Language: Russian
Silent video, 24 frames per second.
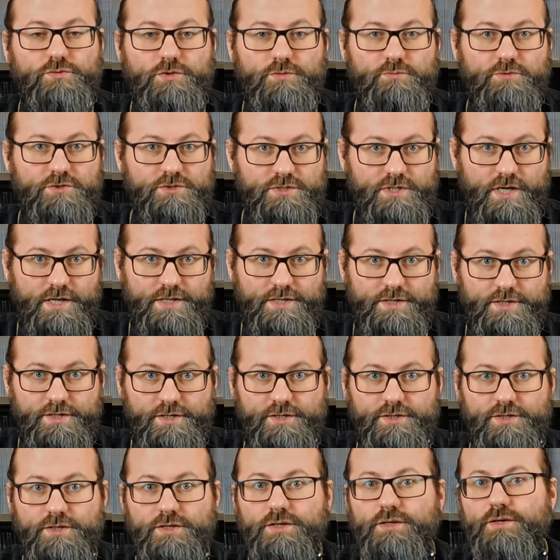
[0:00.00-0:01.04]
написания
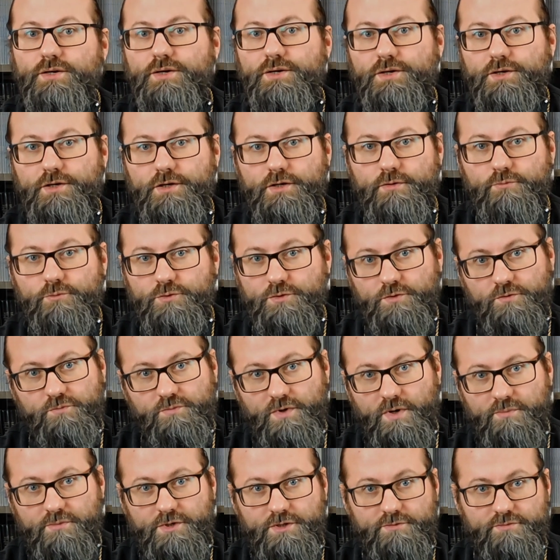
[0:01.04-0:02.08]
книг, гимнов,
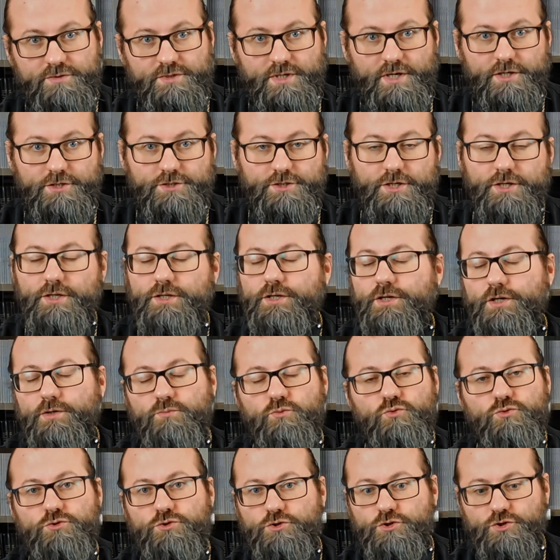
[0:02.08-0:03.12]
побед в сражениях,
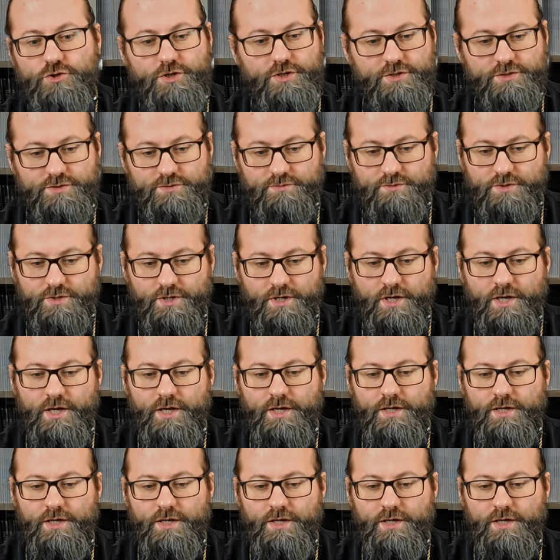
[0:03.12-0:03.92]
путешествиях